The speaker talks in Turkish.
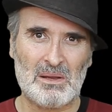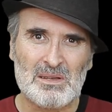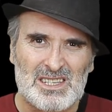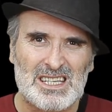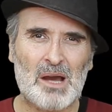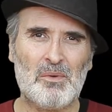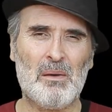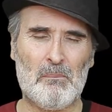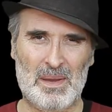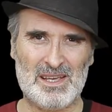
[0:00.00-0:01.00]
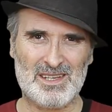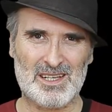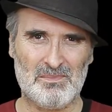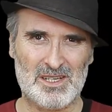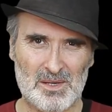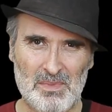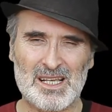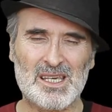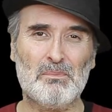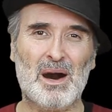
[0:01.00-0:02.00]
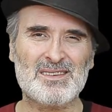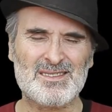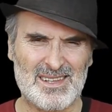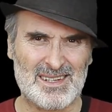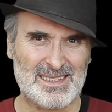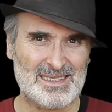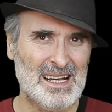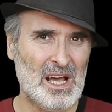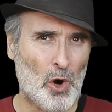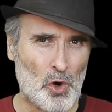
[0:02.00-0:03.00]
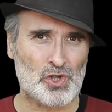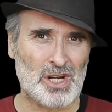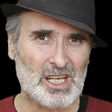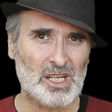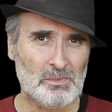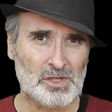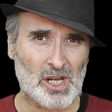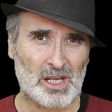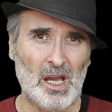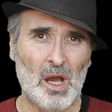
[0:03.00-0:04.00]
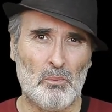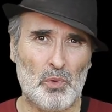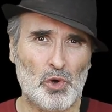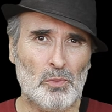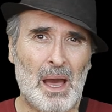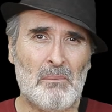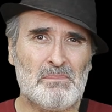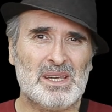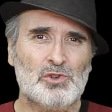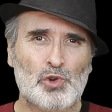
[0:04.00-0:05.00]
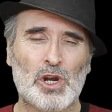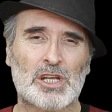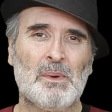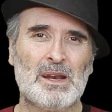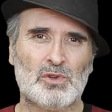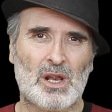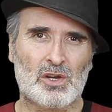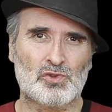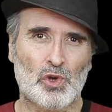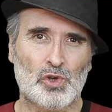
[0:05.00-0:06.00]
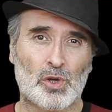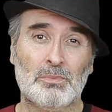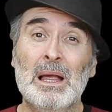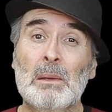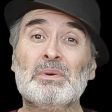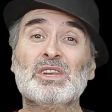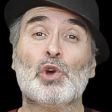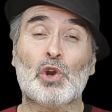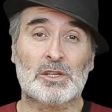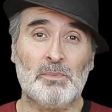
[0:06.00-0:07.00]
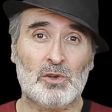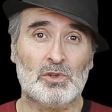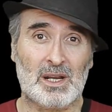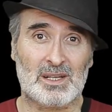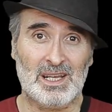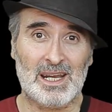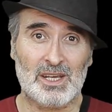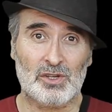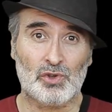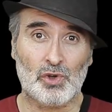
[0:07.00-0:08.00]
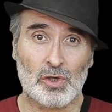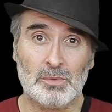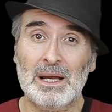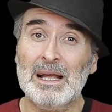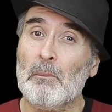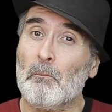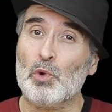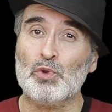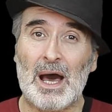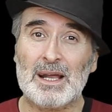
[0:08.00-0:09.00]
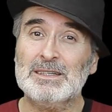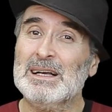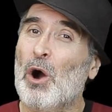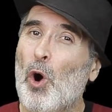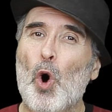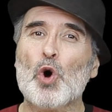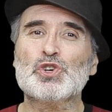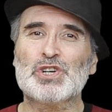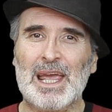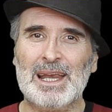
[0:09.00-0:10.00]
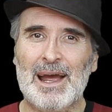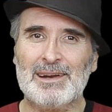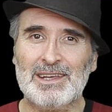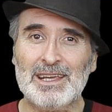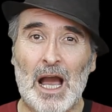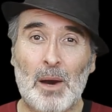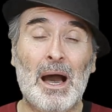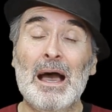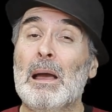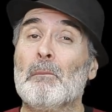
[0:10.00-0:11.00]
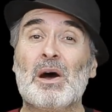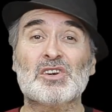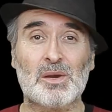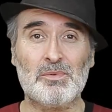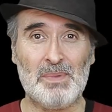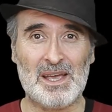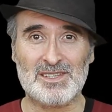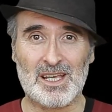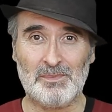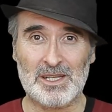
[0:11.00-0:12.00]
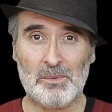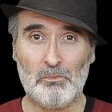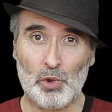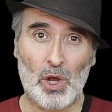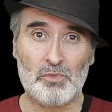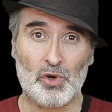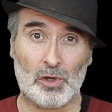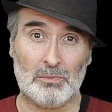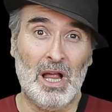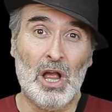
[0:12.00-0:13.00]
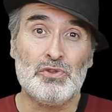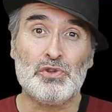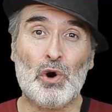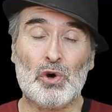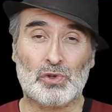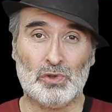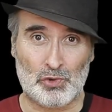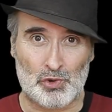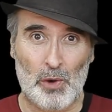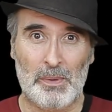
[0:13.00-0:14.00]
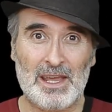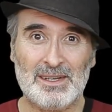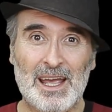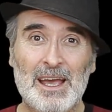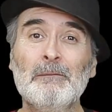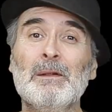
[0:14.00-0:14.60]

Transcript: sinema benzetmesi belki bazılarının hoşuna gitmeyecek. Bunu ben bir yönetmen olarak söylüyorum. Bir yönetmen olarak dile getiriyorum. Bunlar hoş şeyler değil ama başka bir benzetmede bulamıyorum. New York'un göbeğinde